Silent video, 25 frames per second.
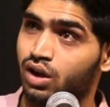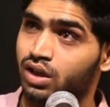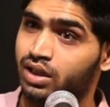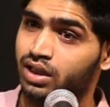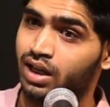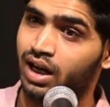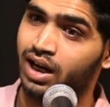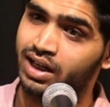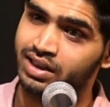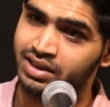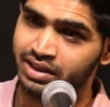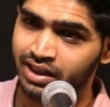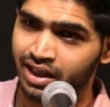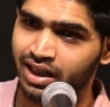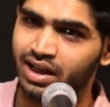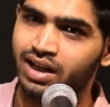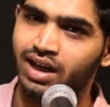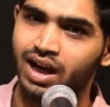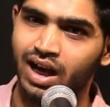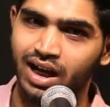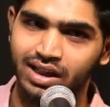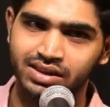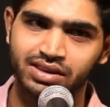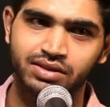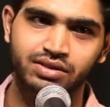और हर दिन एक
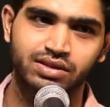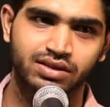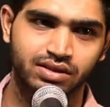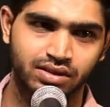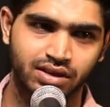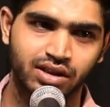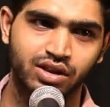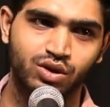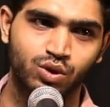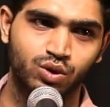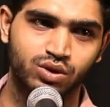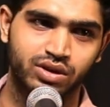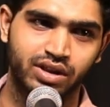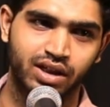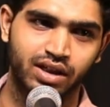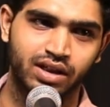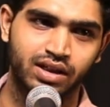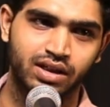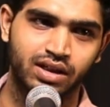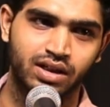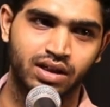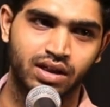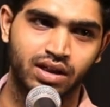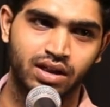ख़ास दिन होता है